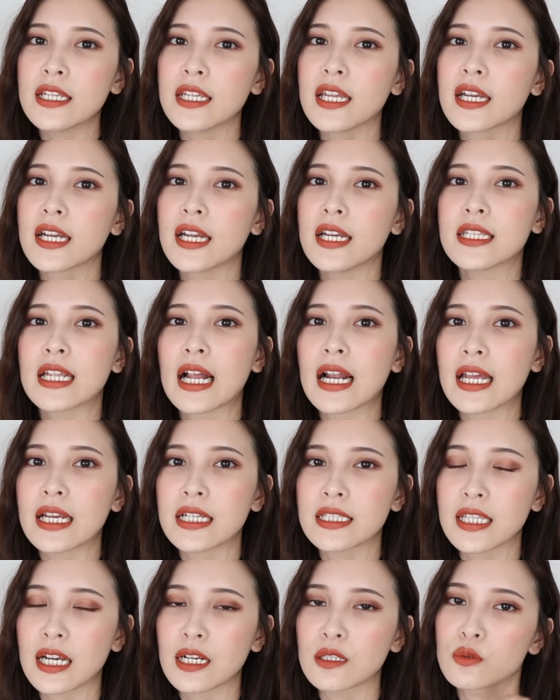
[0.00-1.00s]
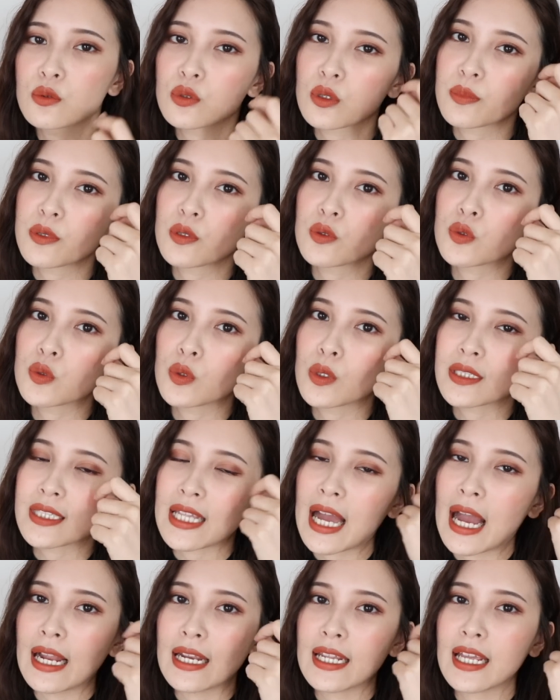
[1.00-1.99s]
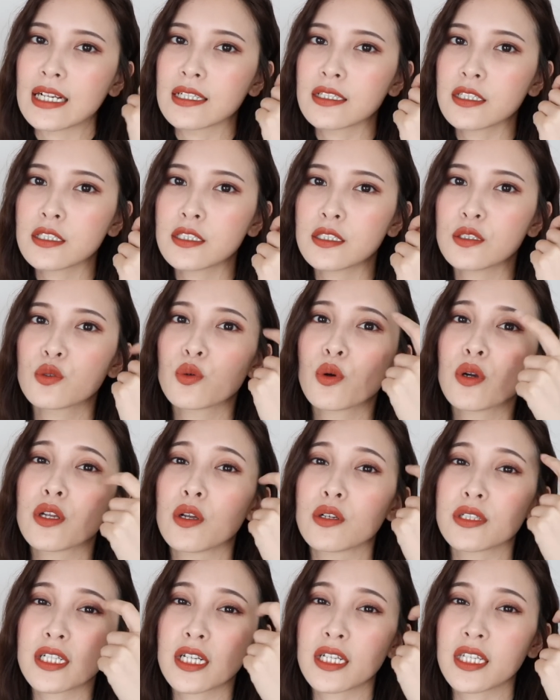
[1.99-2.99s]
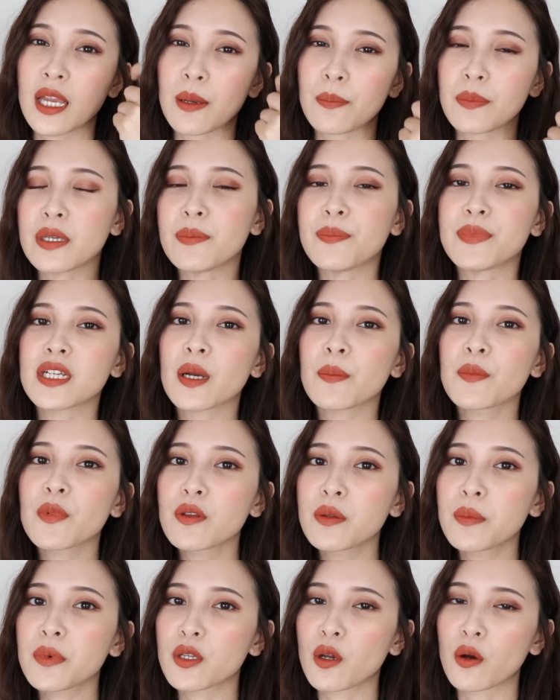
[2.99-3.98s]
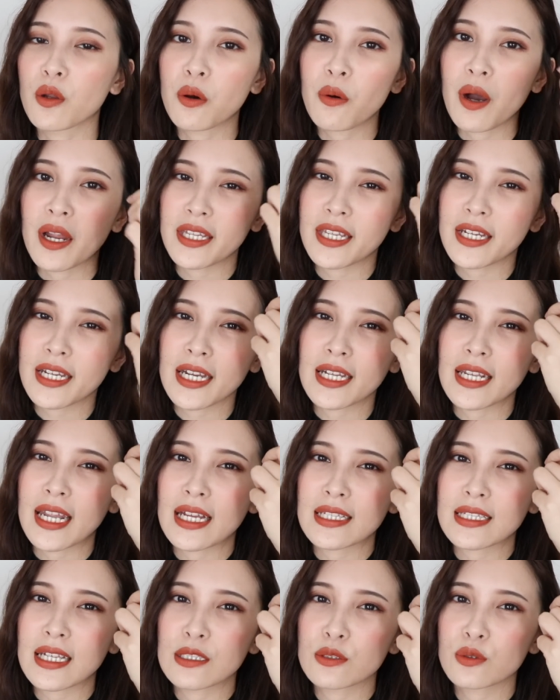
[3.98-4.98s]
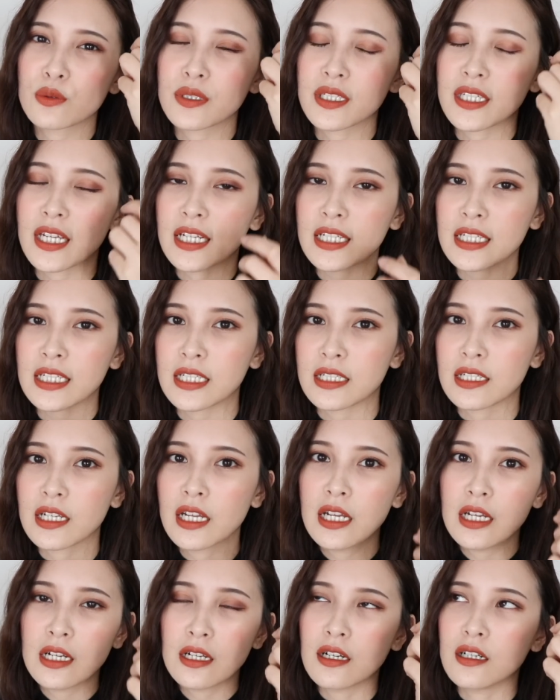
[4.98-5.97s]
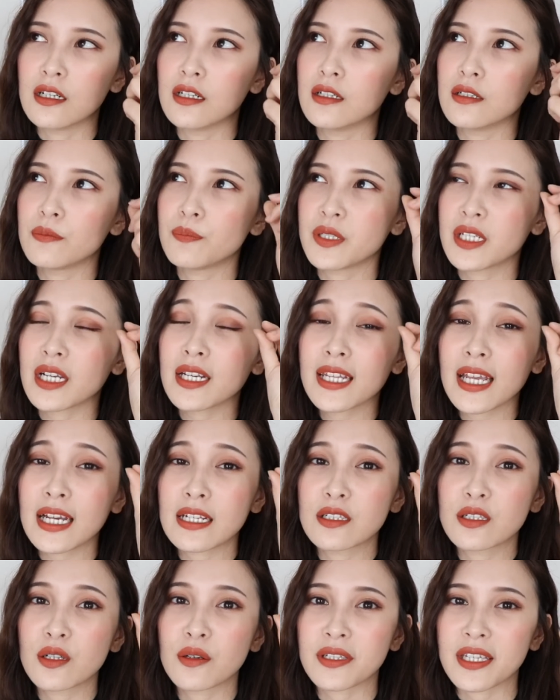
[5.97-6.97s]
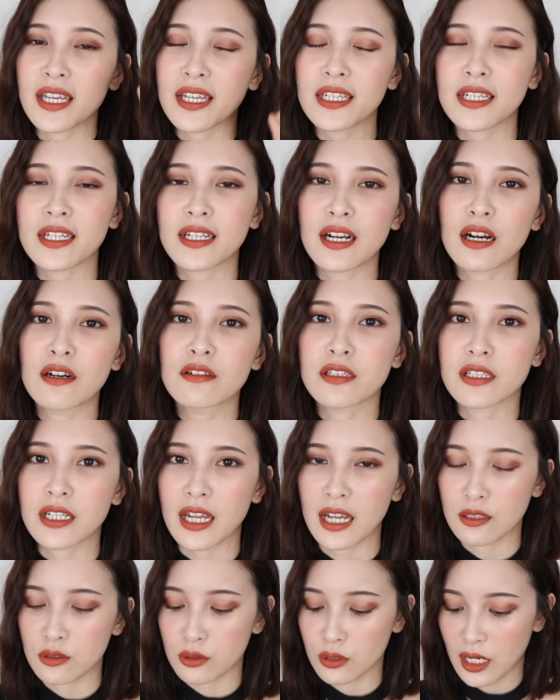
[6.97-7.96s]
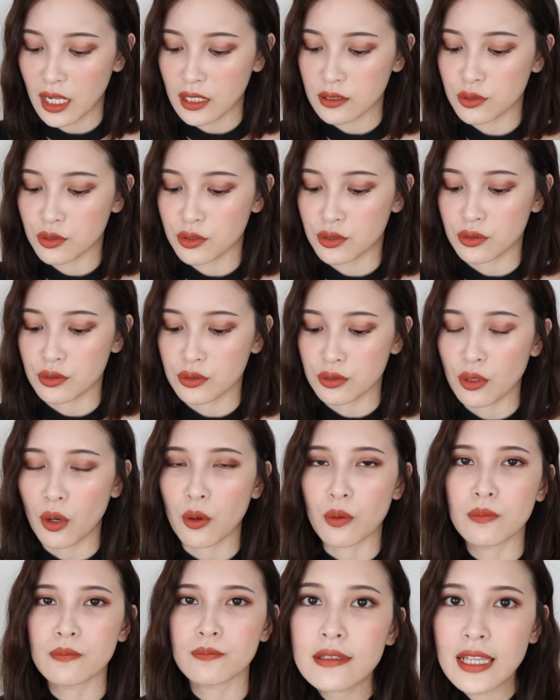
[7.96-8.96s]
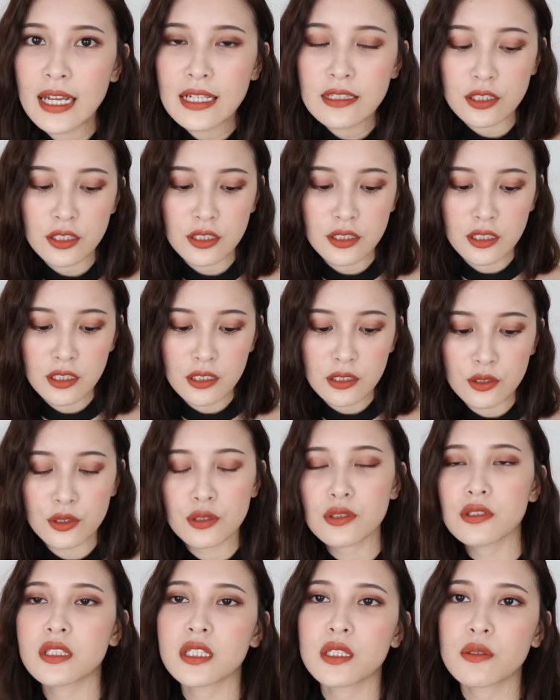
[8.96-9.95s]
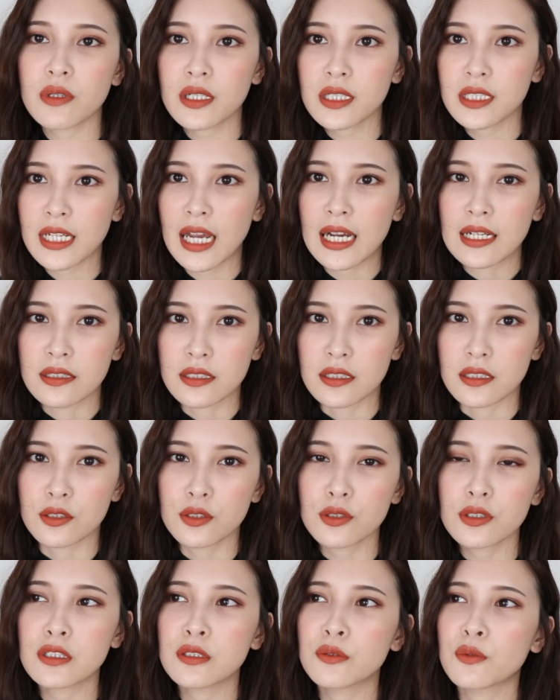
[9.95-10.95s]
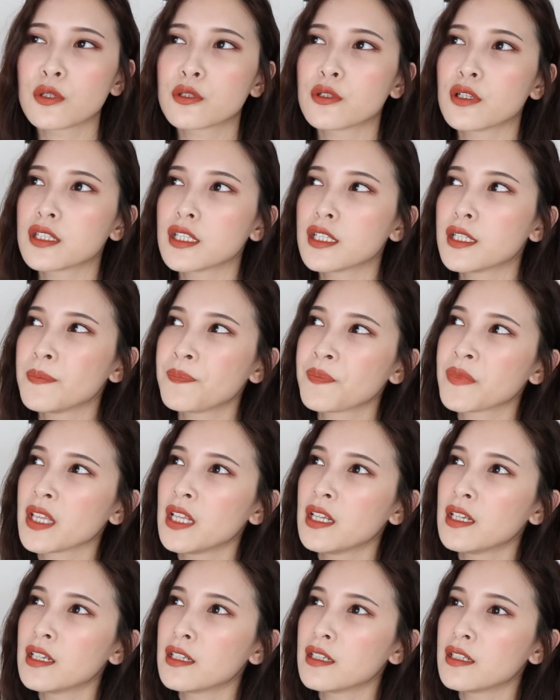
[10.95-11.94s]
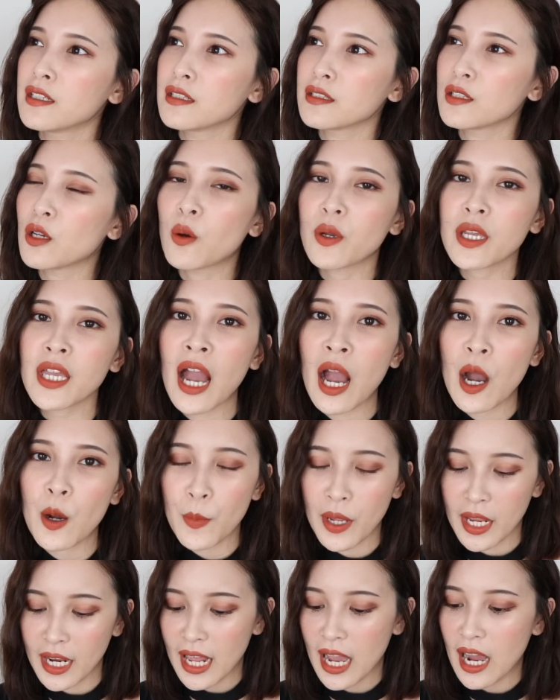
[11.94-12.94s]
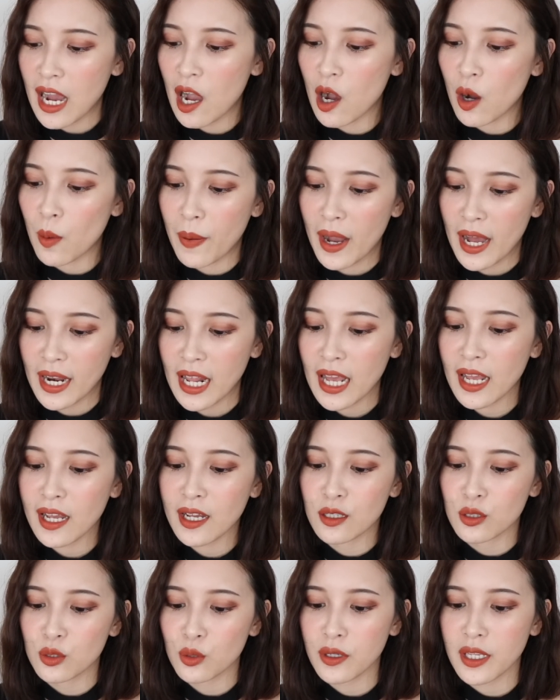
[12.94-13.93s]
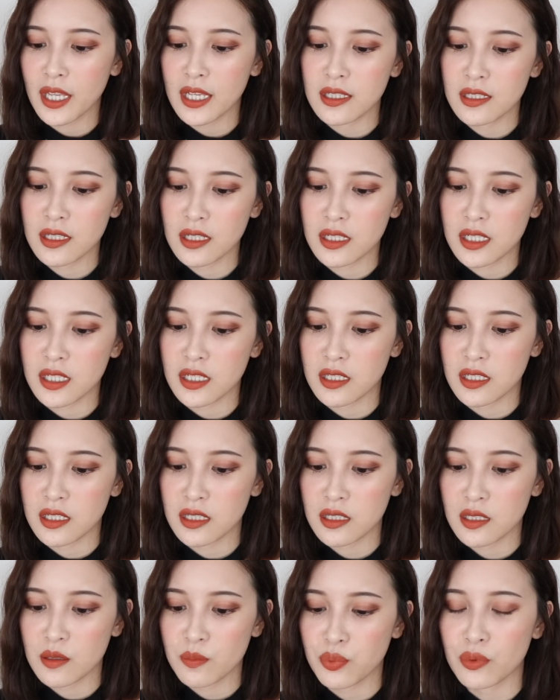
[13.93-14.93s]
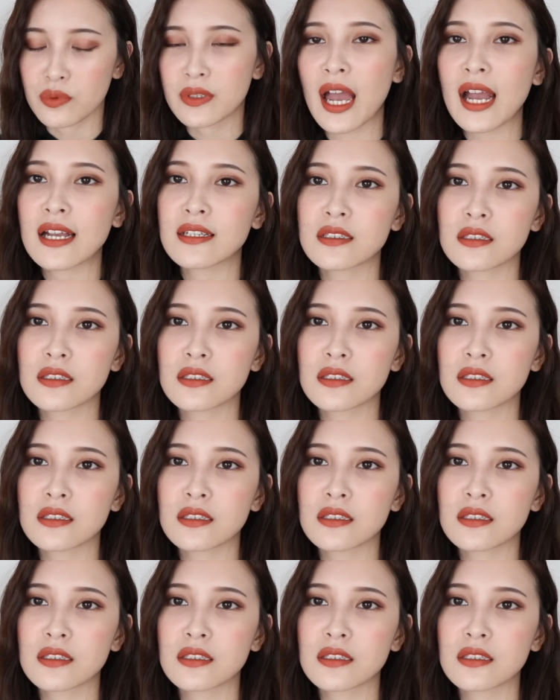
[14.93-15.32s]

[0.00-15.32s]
你也可以拿来当做，譬如说打亮，甚至如果有些人眼皮比较没有那么油的话，你也可以来当做眼影，呃，比较亮的那种眼影膏的感觉来使用。但是呢，就是因为这样子，就是我觉得有一好没两好吧，它很多颜色其实是不太